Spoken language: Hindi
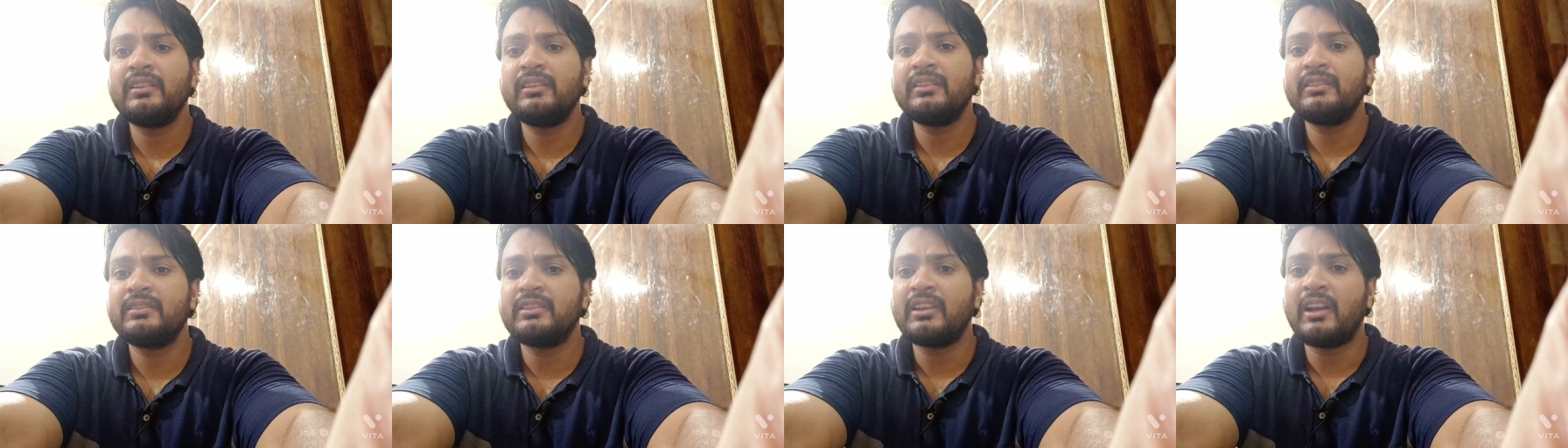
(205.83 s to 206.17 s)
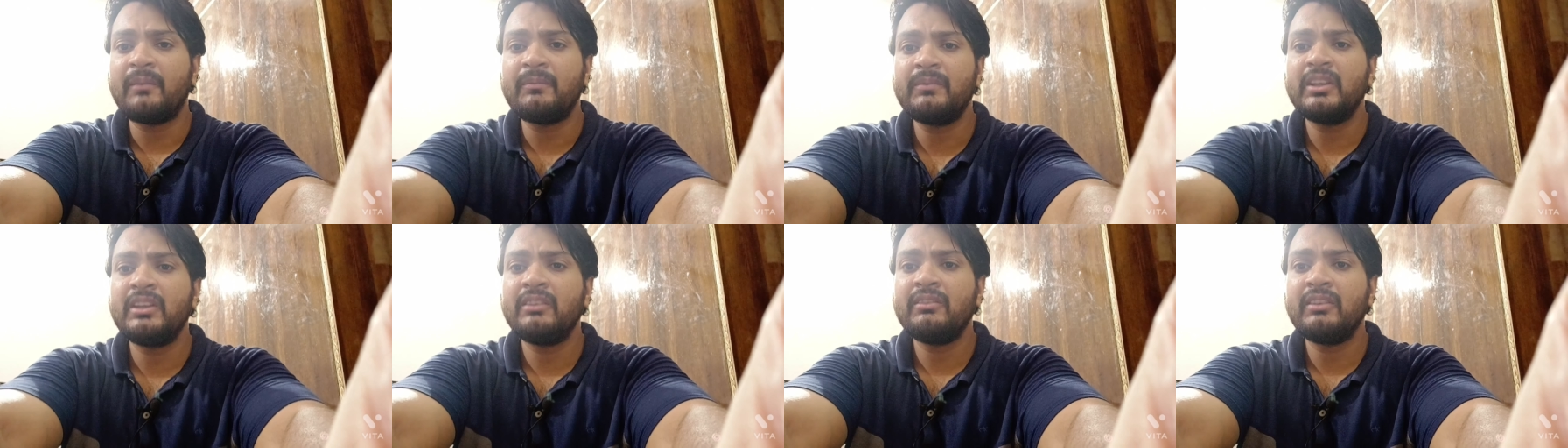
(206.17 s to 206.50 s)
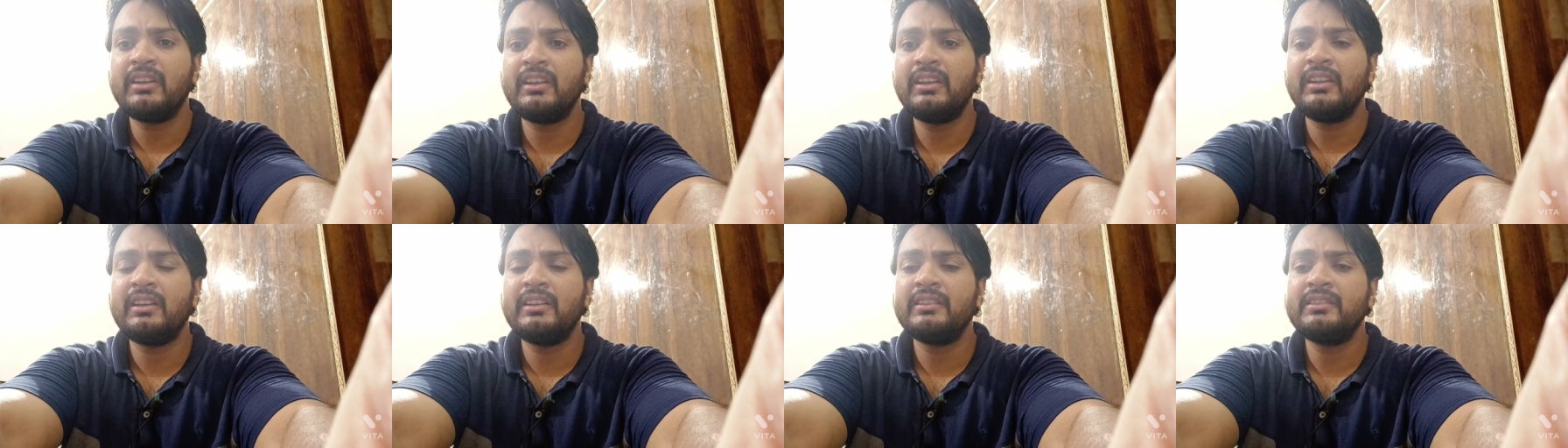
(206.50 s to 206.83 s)
सामने
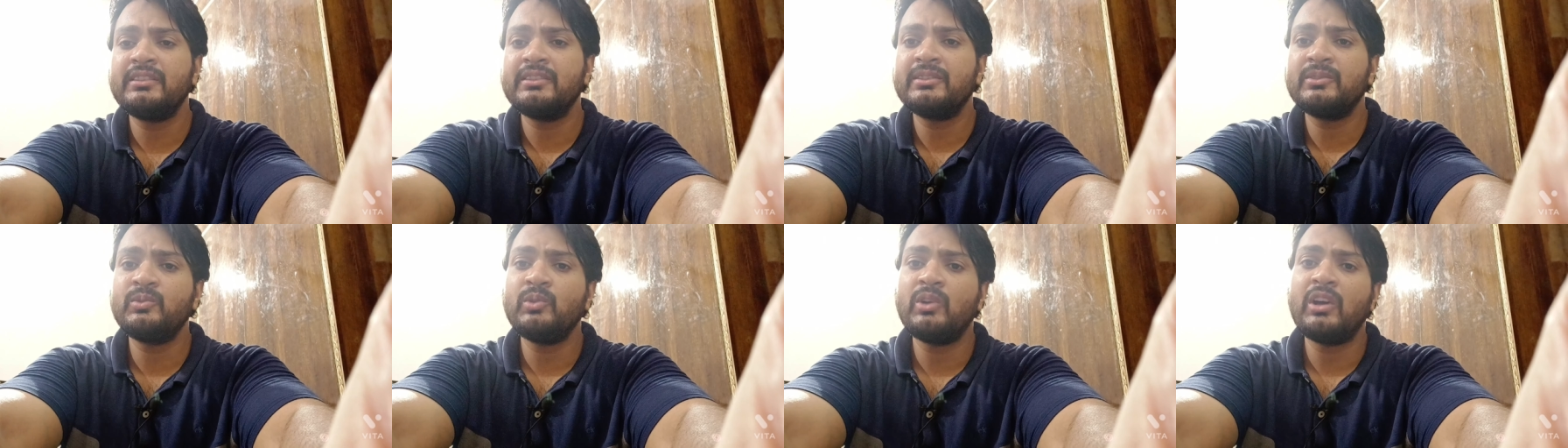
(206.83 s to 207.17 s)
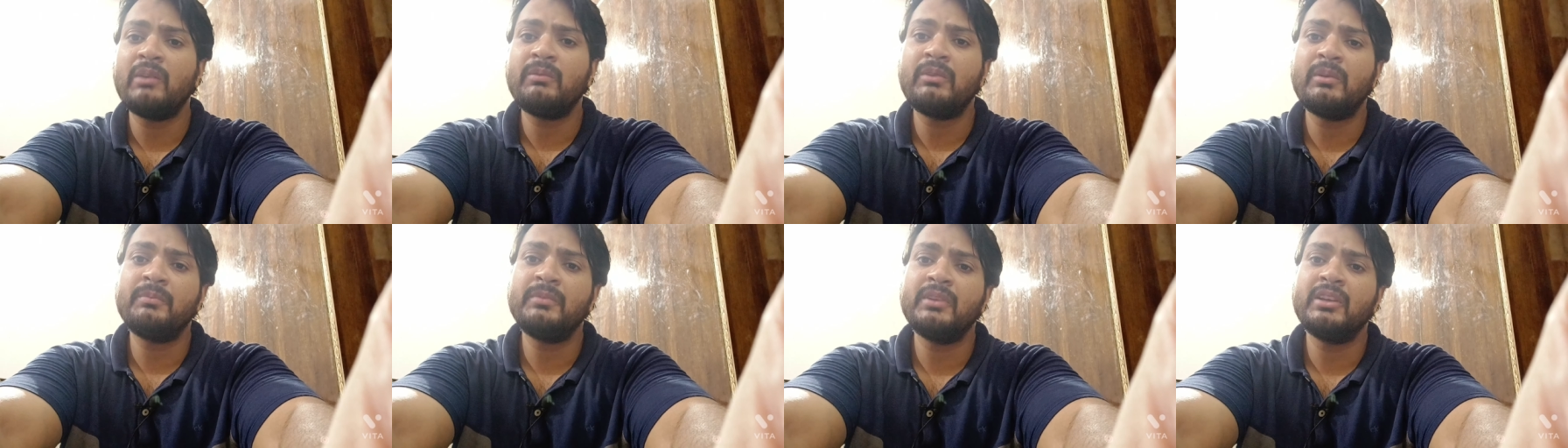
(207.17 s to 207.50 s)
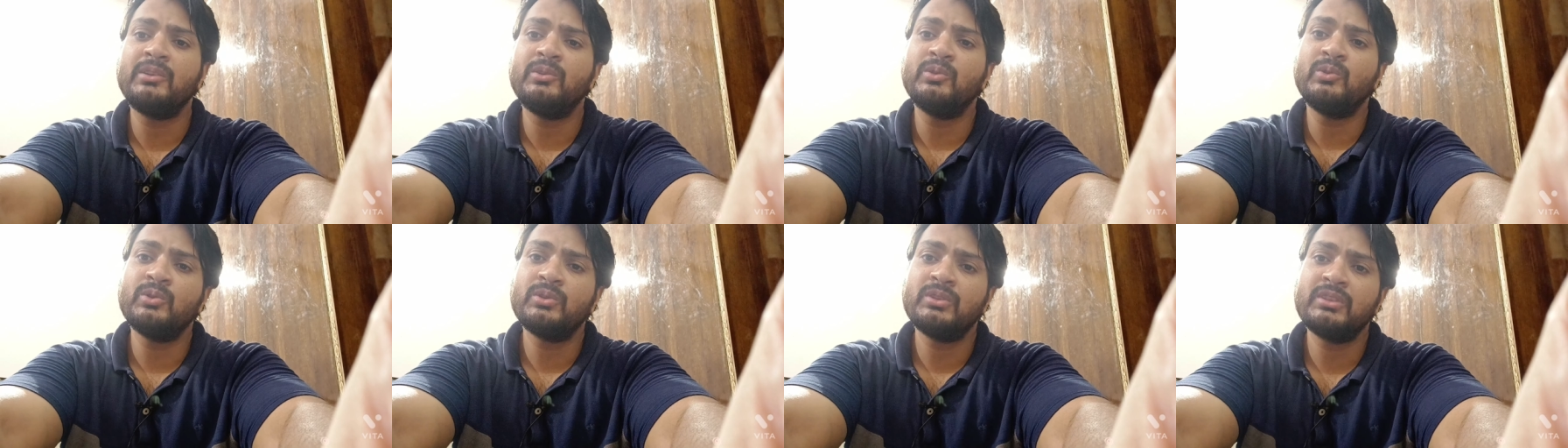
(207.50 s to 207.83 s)
वाला जिसको आप अपना
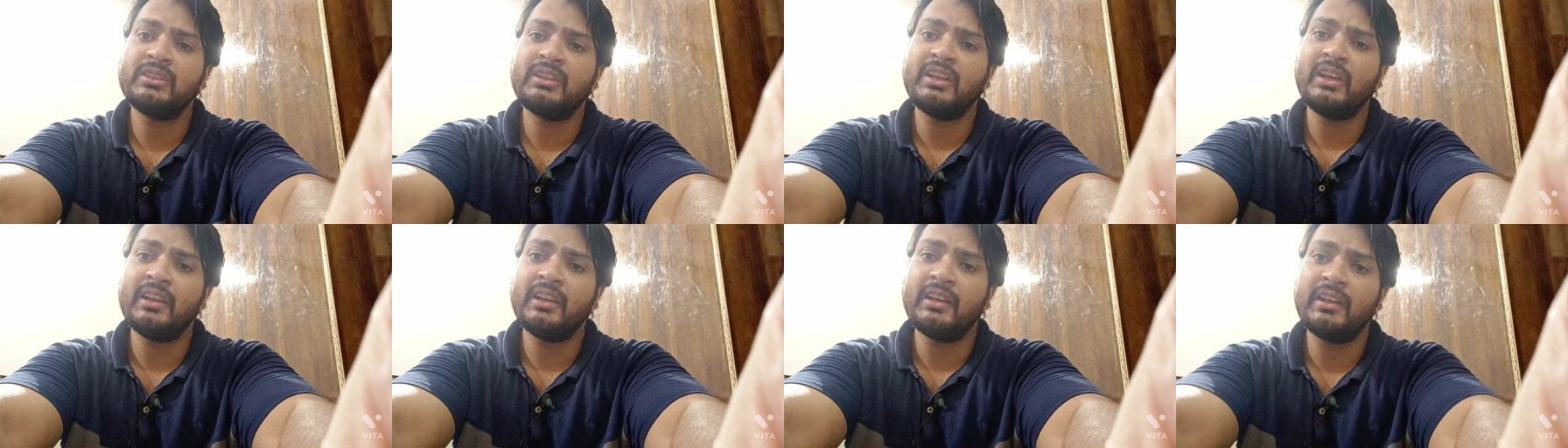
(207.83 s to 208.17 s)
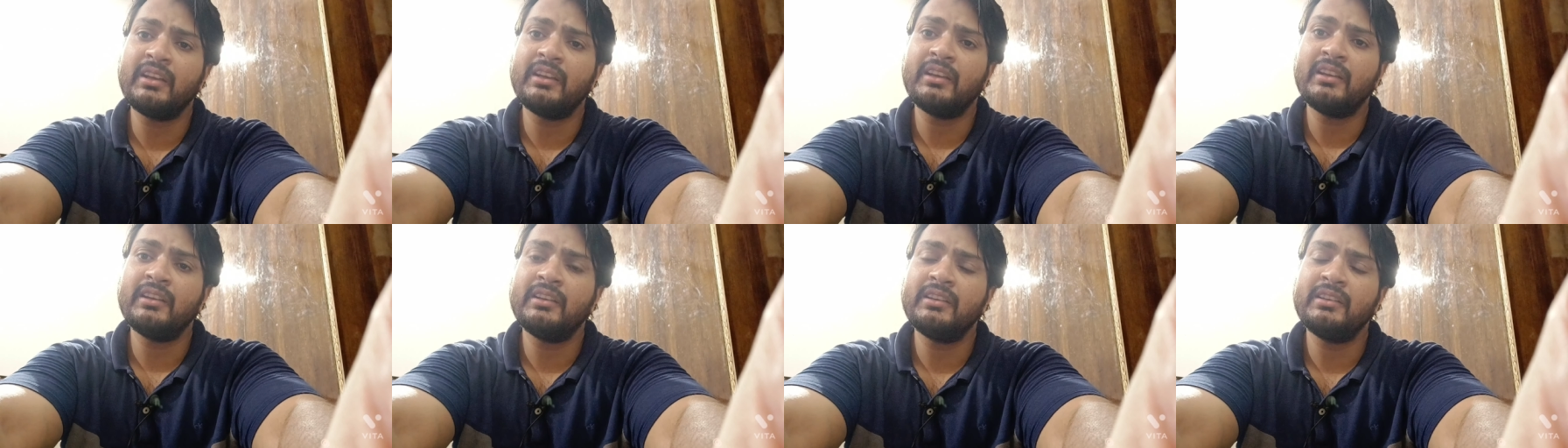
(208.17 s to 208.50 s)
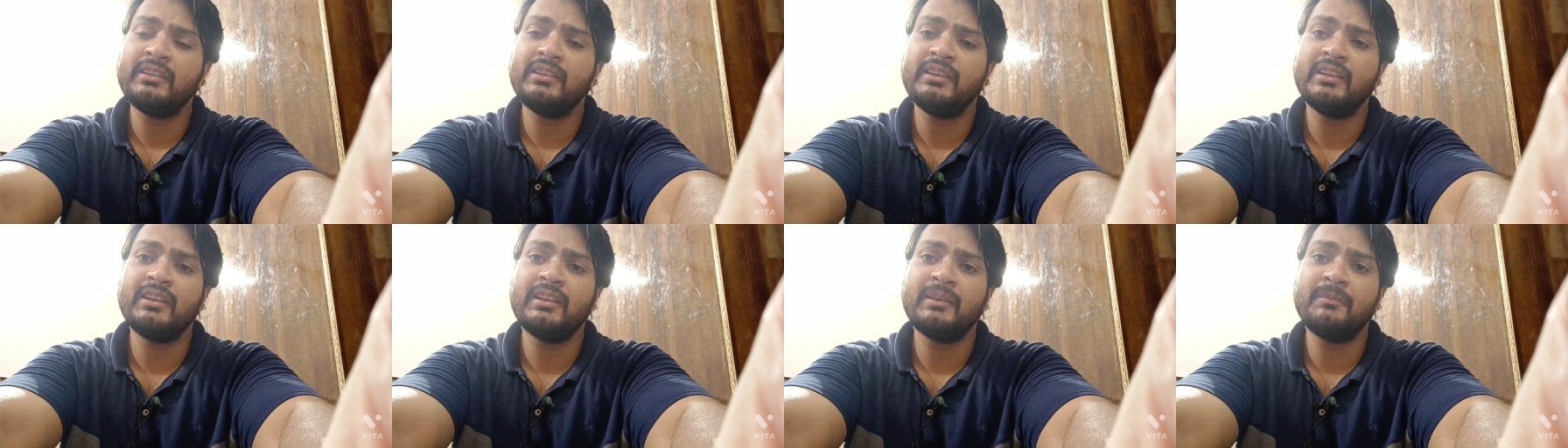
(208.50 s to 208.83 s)
दोस्त कह रहे हैं
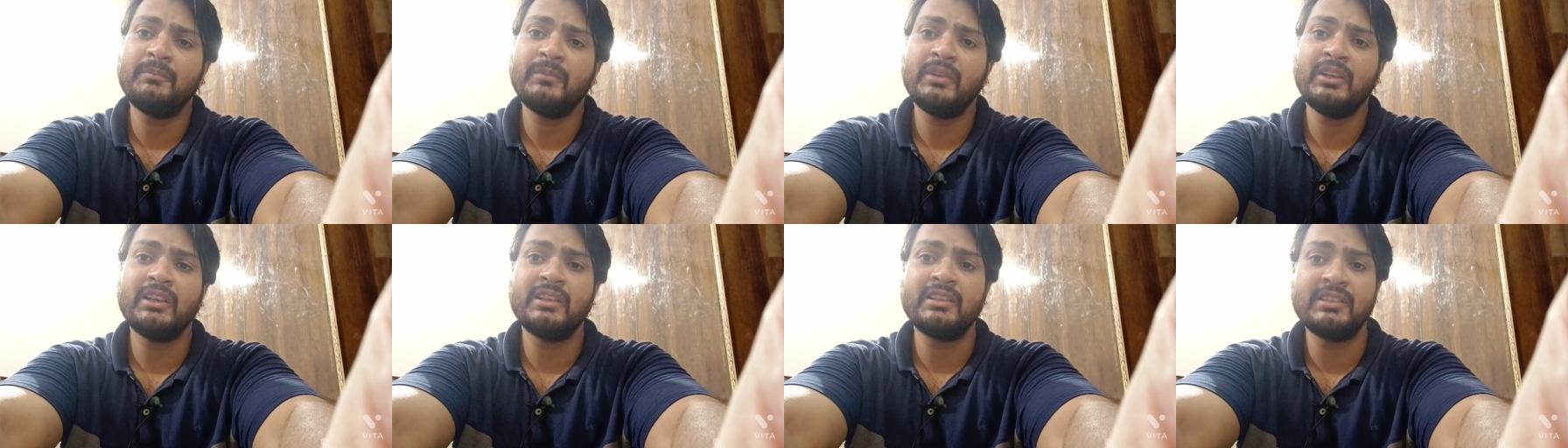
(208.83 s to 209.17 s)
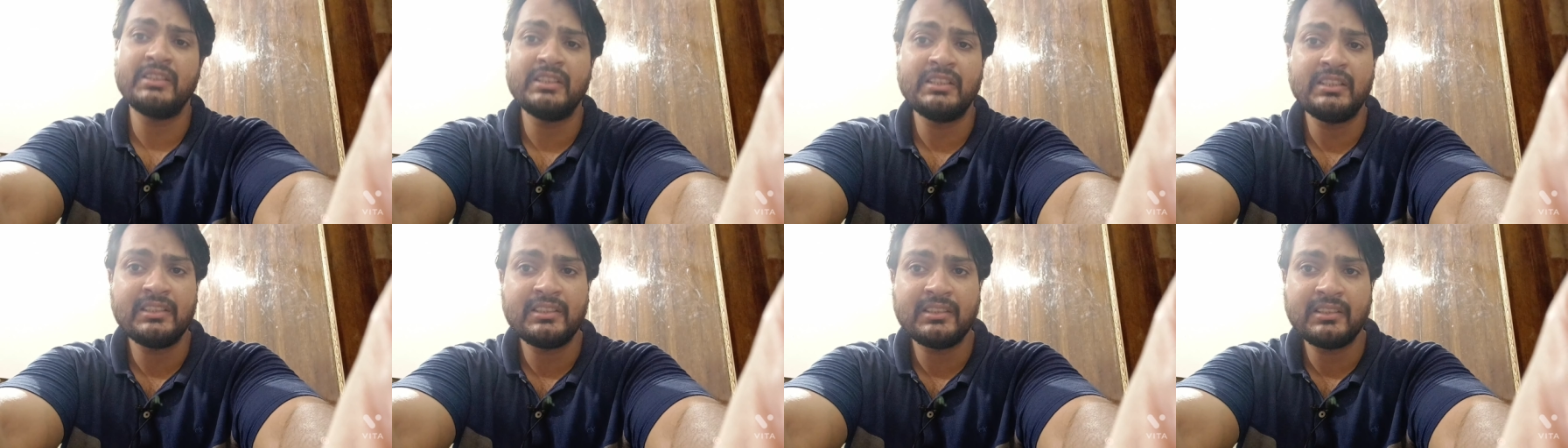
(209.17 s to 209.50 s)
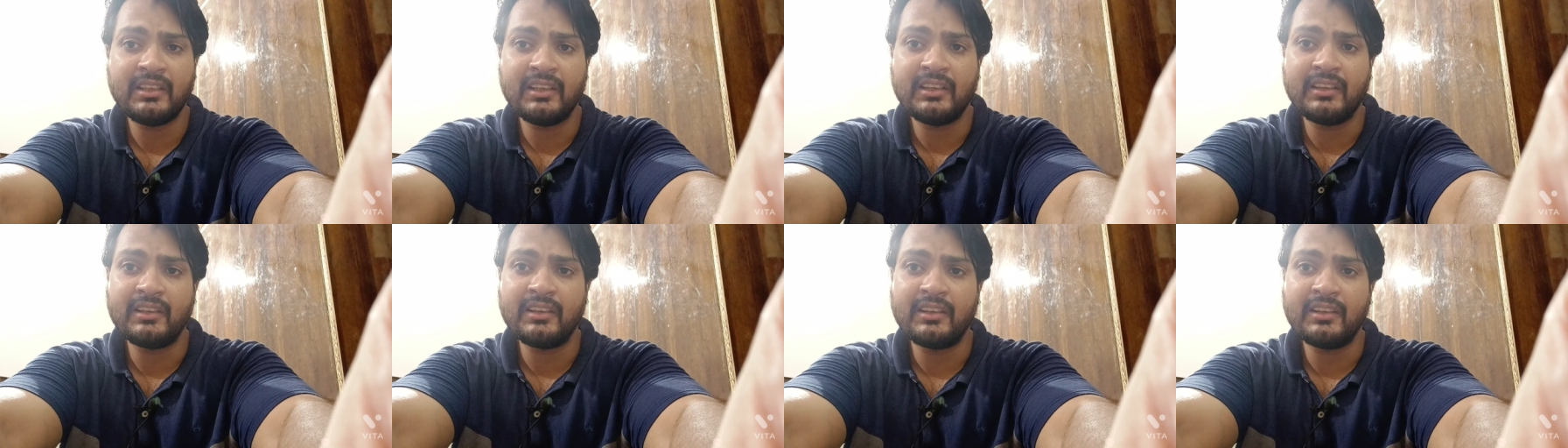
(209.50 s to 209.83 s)
या अपना अजीज़
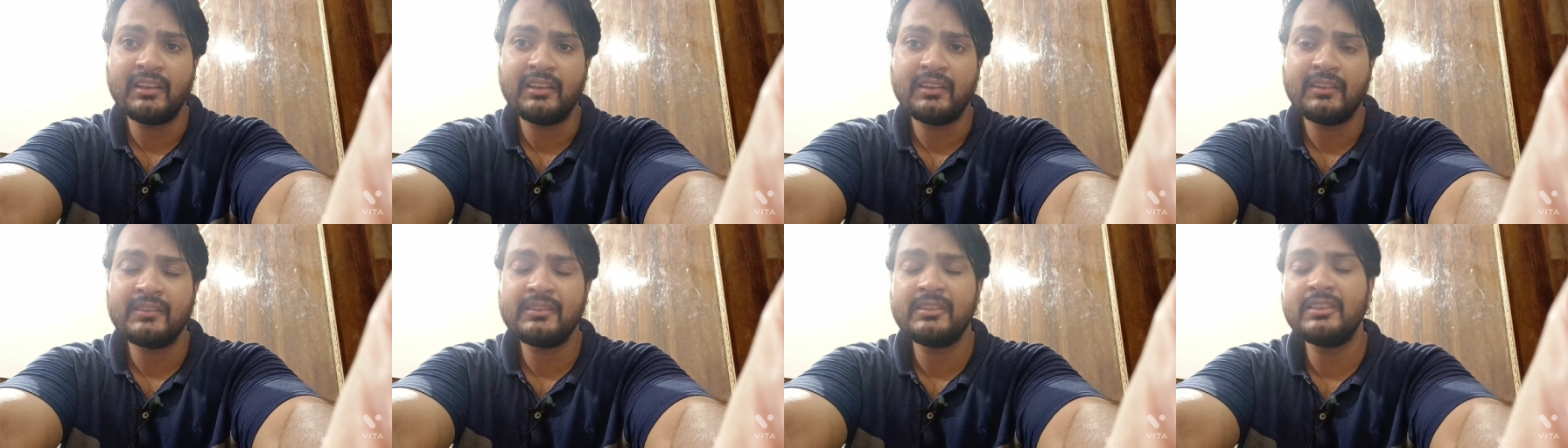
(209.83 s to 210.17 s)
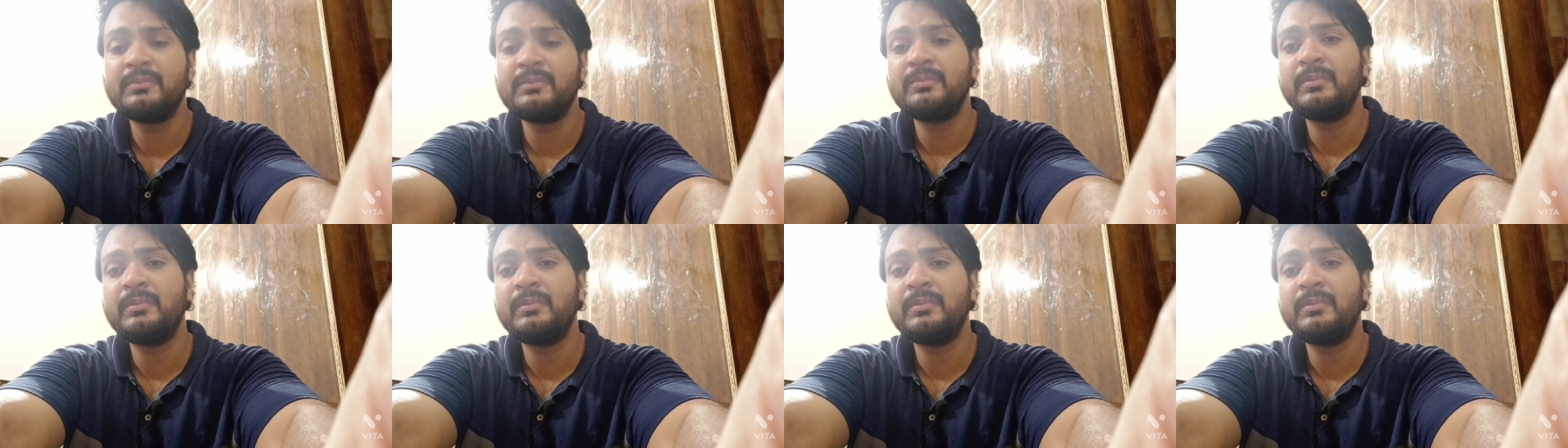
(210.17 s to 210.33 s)
कह रहे हैं जिस